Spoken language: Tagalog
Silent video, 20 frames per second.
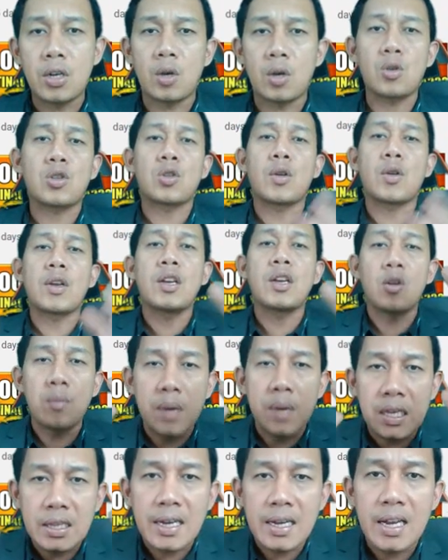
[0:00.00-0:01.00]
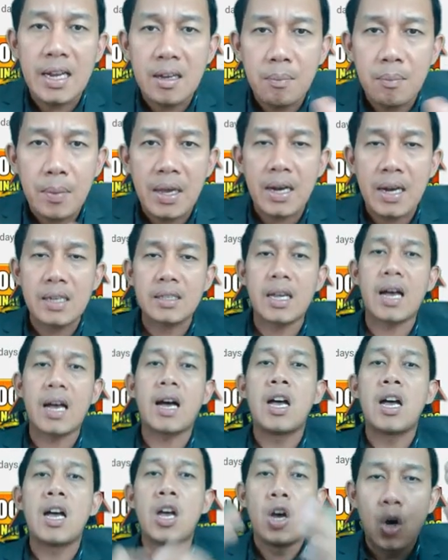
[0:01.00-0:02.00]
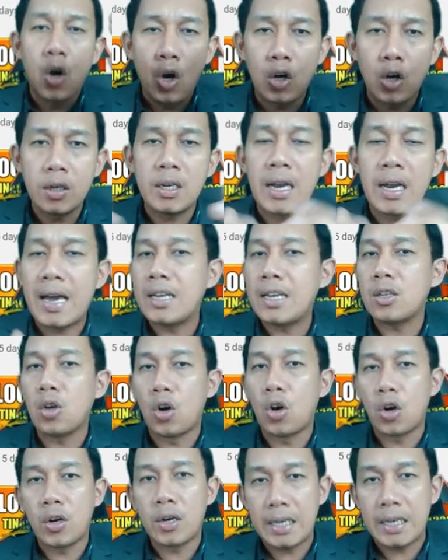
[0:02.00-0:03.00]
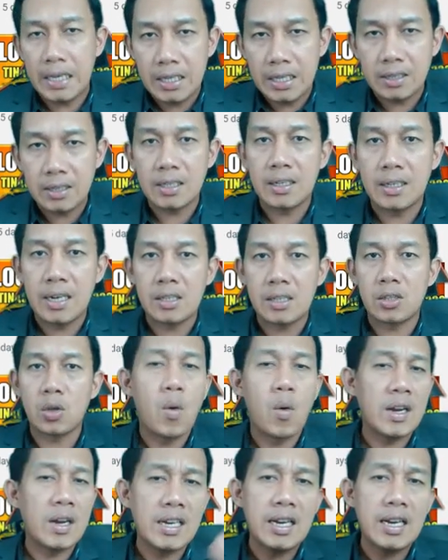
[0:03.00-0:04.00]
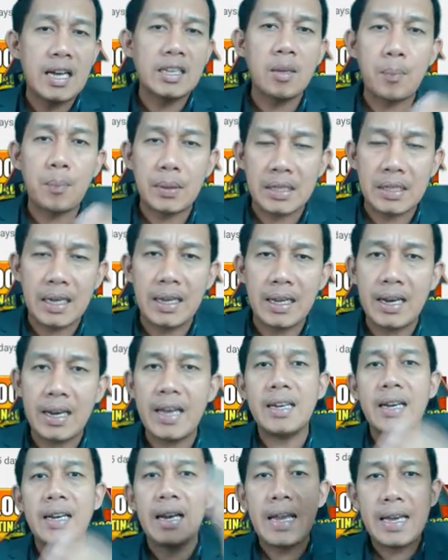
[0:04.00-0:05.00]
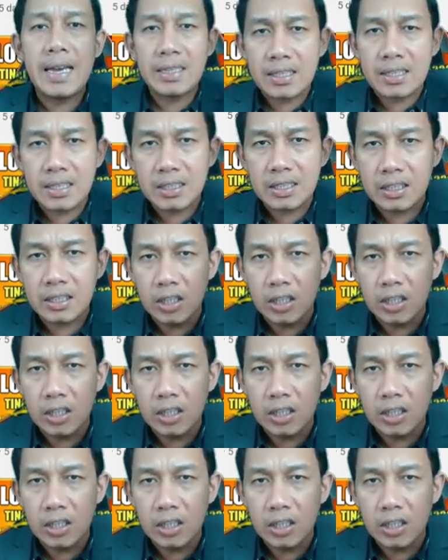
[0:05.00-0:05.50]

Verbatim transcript: na gusto rin kumita ng pera sa online or internet. So, wag na natin patagalin. Let's